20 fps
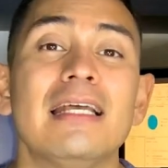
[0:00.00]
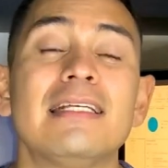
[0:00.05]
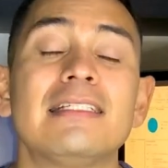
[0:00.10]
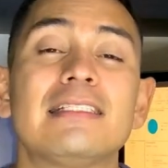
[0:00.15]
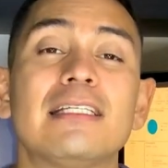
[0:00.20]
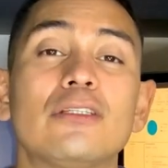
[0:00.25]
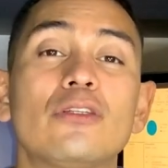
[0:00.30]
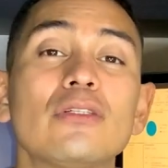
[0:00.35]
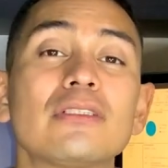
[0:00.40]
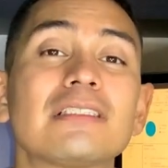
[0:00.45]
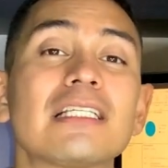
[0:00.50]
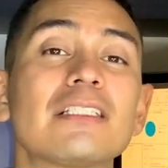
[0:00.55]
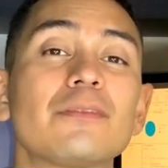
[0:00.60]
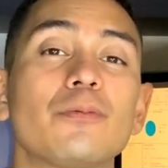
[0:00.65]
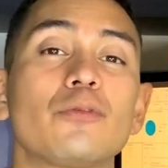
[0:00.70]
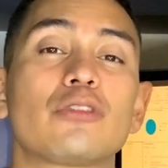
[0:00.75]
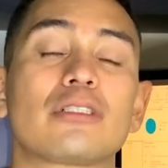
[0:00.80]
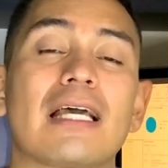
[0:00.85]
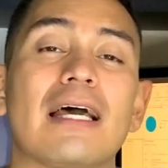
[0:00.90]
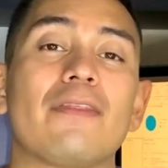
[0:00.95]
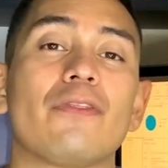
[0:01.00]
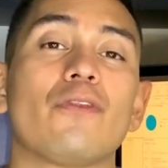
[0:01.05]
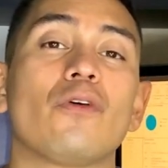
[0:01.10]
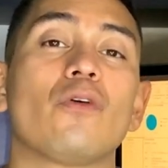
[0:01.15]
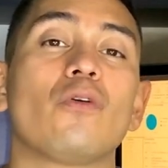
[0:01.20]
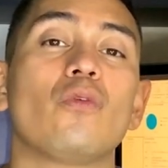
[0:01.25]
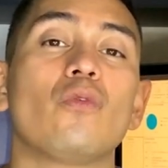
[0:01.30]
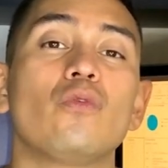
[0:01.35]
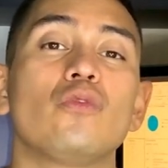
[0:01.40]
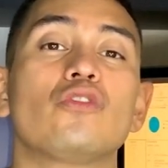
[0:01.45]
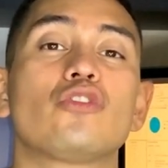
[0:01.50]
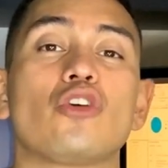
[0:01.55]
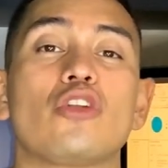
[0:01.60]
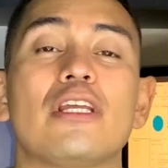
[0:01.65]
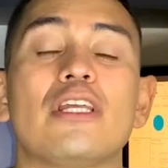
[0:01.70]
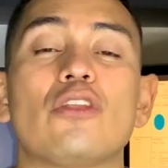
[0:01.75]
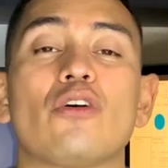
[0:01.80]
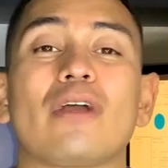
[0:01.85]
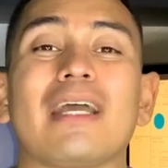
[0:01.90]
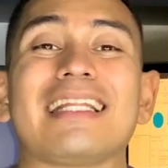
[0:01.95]
Si tú estás buscando un
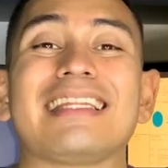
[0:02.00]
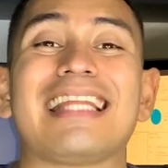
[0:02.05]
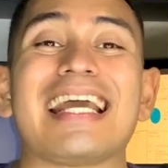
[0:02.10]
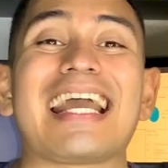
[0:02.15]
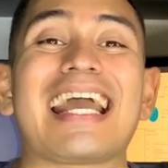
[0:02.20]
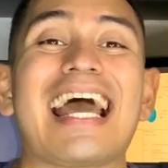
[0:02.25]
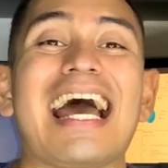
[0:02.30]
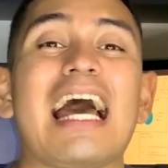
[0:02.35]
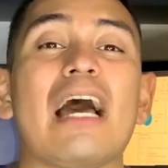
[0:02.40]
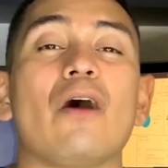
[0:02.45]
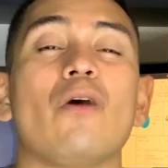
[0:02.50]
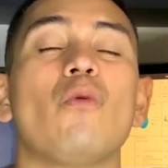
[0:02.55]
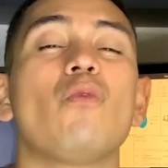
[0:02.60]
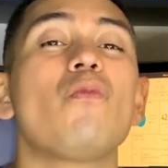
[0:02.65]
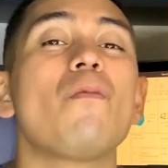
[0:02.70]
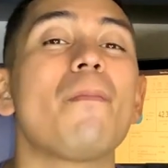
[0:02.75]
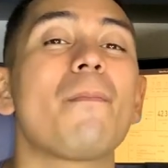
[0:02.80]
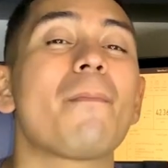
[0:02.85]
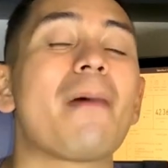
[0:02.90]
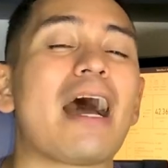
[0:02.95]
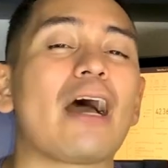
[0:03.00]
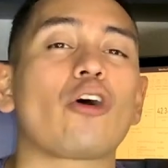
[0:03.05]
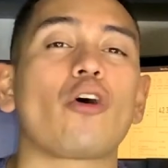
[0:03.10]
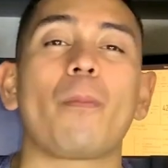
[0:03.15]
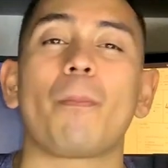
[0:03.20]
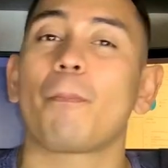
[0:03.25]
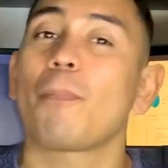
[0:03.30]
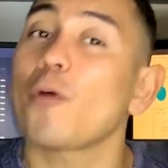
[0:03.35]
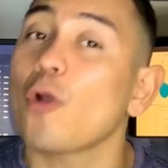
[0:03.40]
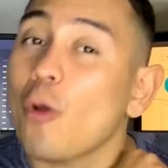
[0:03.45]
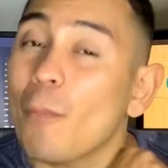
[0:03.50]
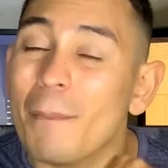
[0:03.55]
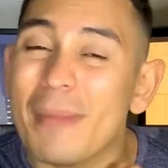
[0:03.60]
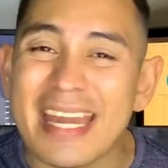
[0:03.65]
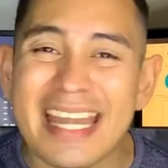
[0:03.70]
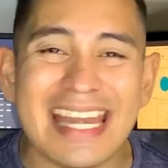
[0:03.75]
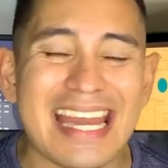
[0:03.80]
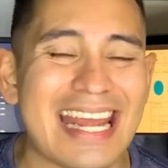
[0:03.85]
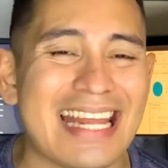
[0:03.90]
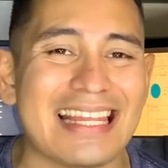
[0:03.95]
sonido que tenga un bajo
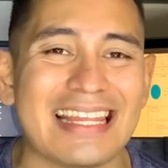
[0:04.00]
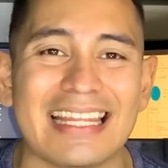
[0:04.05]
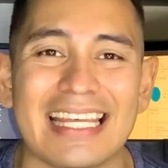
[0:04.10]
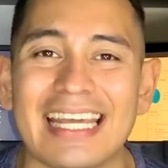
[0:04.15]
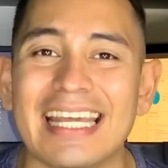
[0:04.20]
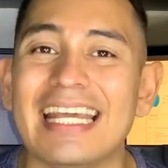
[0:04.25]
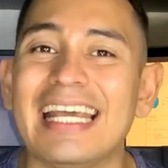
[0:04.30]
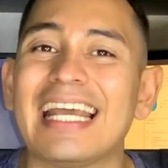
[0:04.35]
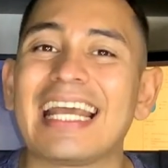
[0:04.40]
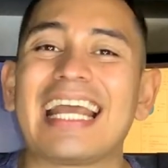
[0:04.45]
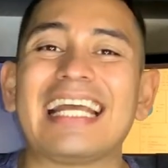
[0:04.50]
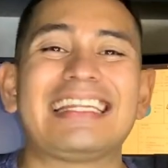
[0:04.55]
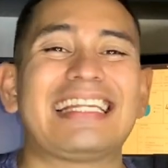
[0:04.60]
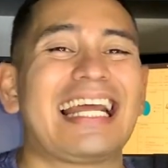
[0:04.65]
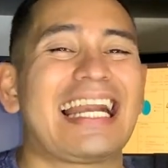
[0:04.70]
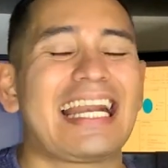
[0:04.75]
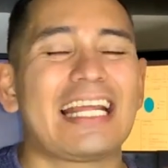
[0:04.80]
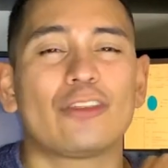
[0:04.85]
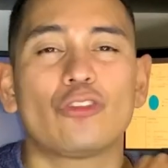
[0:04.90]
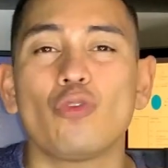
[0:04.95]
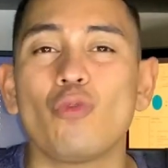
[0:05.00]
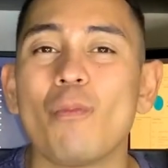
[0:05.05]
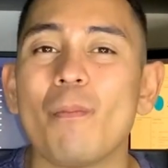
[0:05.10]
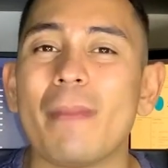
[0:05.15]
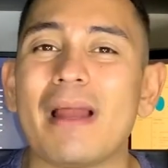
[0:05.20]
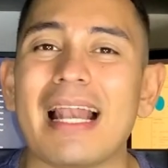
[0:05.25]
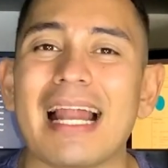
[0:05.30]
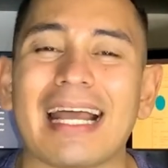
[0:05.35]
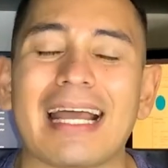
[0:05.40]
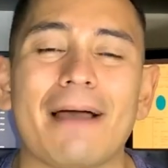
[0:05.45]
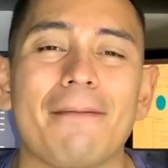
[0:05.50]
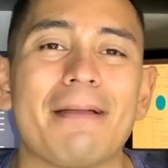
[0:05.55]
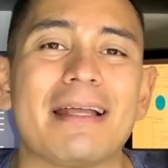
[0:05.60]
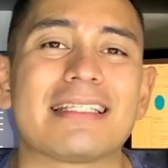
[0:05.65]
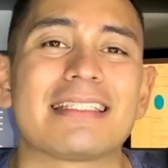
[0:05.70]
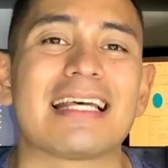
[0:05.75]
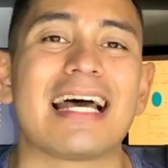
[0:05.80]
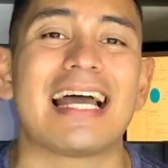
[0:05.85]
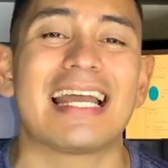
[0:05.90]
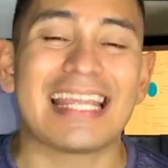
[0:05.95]
prominente, que te retumbe la
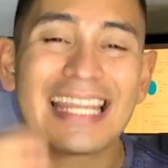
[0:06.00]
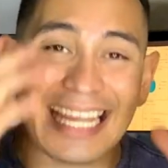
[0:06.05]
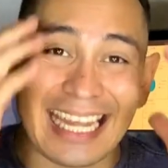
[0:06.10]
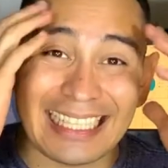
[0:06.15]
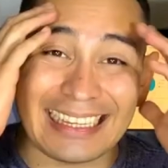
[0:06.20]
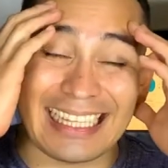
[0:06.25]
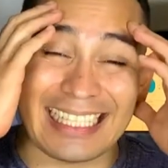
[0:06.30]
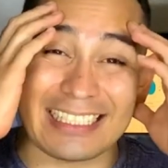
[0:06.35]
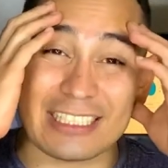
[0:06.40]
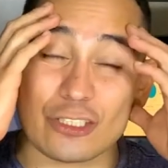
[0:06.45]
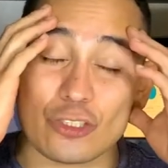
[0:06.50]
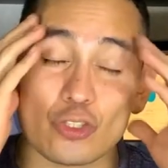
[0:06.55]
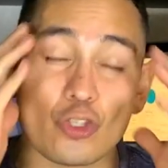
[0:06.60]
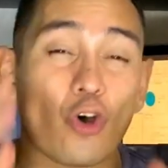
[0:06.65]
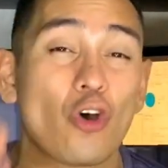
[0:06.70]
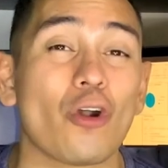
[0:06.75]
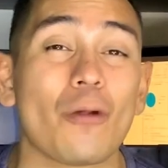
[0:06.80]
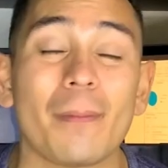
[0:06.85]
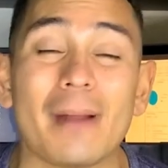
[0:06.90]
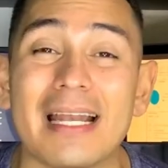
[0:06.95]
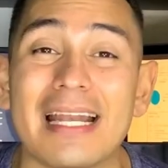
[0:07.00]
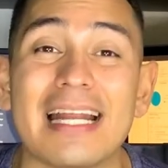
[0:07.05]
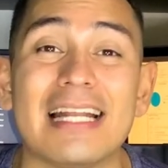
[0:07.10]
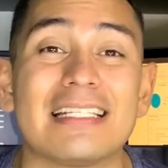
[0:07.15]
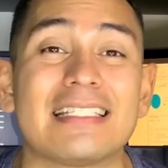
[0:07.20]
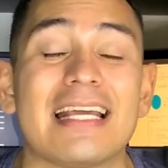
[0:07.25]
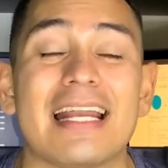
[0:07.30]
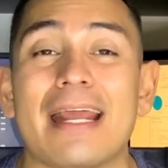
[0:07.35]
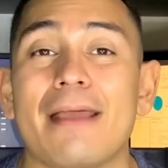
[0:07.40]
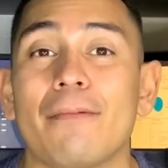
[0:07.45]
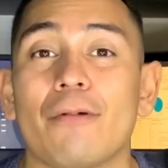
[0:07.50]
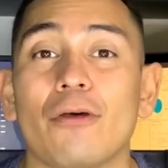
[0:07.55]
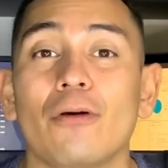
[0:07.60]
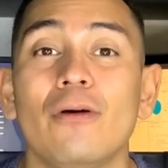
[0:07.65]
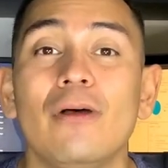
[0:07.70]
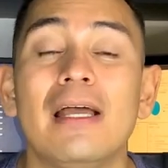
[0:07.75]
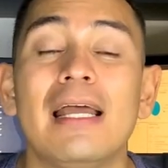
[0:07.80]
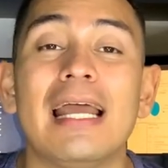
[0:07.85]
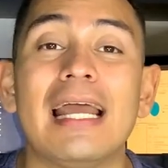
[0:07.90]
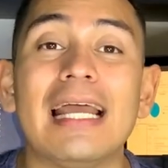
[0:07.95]
cabeza y que te estorbe en el
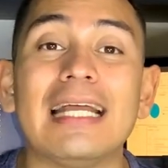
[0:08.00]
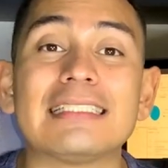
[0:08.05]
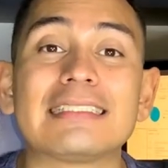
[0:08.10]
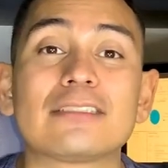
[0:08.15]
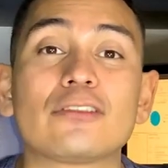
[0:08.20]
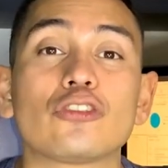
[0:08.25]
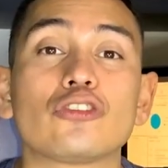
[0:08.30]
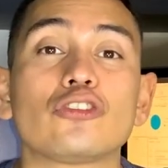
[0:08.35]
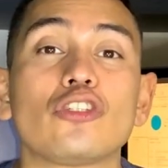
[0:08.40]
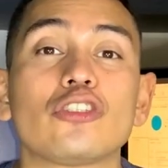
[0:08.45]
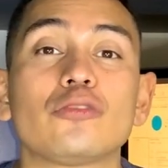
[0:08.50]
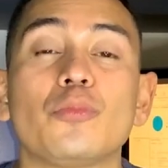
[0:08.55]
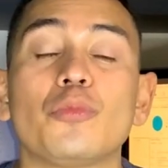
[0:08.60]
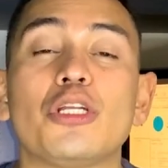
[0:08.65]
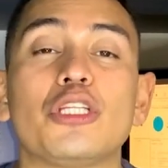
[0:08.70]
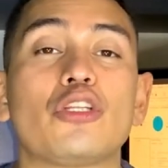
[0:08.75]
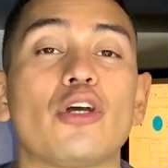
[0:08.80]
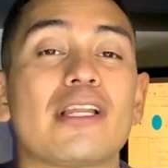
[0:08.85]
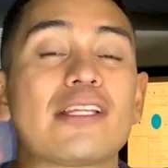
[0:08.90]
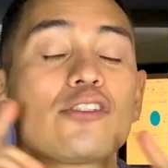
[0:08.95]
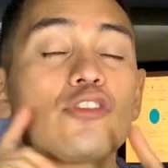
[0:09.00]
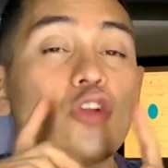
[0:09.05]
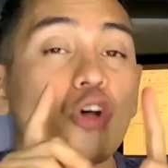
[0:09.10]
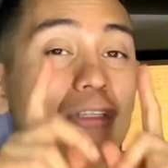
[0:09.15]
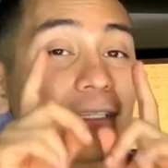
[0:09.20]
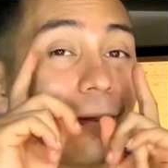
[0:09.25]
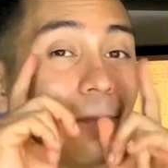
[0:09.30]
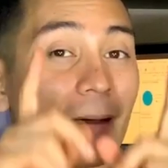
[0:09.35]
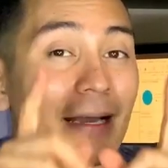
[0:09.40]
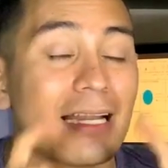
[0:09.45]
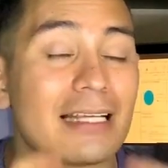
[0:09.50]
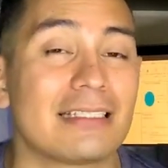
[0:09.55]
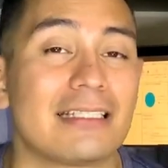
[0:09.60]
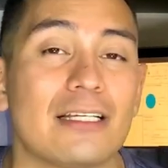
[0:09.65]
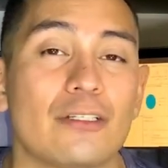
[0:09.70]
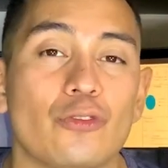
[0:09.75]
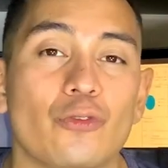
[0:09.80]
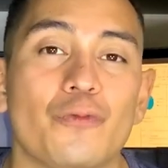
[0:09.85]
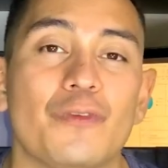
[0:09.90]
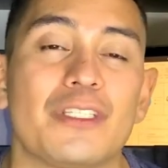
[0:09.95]
cerebro, estos dos monitores no te van a
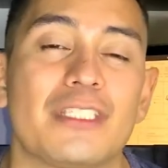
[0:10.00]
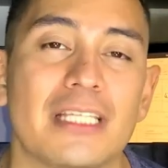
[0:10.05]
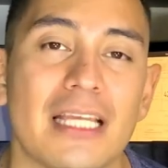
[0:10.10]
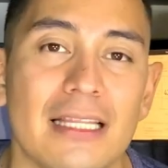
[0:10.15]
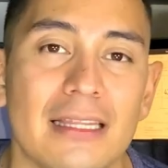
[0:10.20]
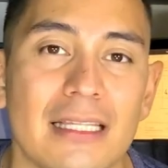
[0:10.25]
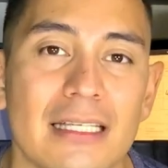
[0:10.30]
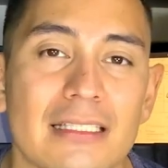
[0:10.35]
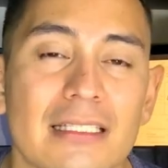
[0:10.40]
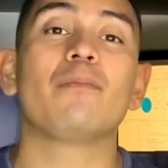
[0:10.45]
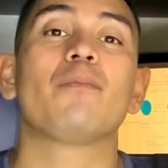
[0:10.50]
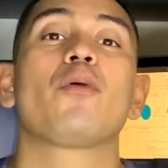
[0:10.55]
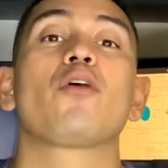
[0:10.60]
ser suficientes.